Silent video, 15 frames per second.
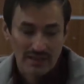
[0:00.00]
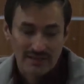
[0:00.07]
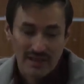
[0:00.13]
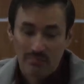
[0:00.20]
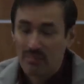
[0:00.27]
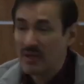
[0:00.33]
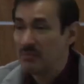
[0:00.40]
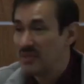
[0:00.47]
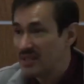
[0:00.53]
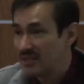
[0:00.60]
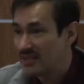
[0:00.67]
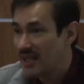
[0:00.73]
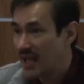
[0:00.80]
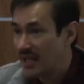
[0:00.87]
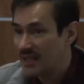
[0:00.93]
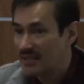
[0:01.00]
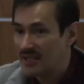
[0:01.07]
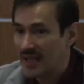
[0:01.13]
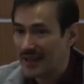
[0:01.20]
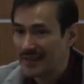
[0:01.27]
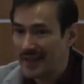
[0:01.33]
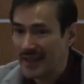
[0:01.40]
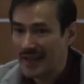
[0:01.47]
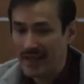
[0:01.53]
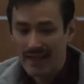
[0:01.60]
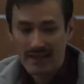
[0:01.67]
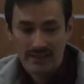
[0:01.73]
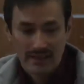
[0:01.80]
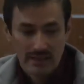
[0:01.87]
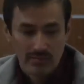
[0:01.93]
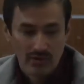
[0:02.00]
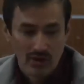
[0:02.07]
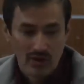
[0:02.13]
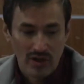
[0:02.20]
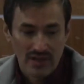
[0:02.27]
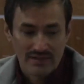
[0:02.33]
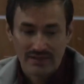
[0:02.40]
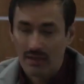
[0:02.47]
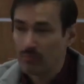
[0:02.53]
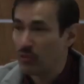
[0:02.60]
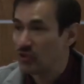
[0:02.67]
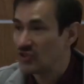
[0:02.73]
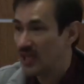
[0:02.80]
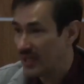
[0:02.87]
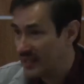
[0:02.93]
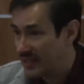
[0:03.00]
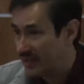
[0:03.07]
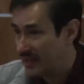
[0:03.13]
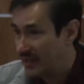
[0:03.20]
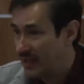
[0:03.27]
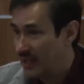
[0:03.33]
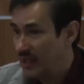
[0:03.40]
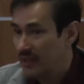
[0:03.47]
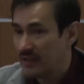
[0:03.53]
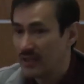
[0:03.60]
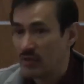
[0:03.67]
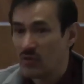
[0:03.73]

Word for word: con esta primicia, ya que el libro está por salir.